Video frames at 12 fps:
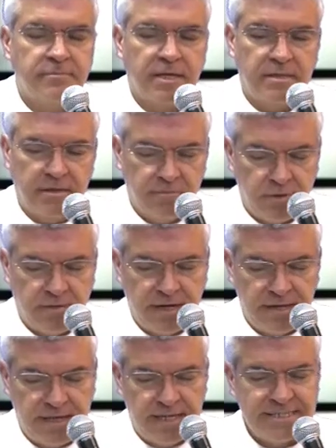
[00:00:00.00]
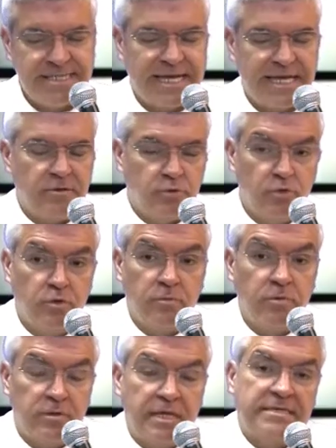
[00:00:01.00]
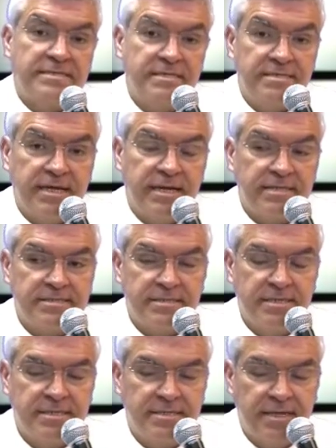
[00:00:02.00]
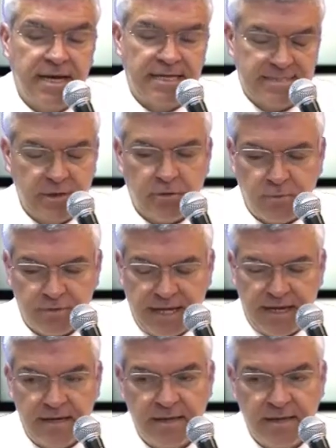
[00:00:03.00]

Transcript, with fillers: de probabilidades de que tú no existieras así como tal.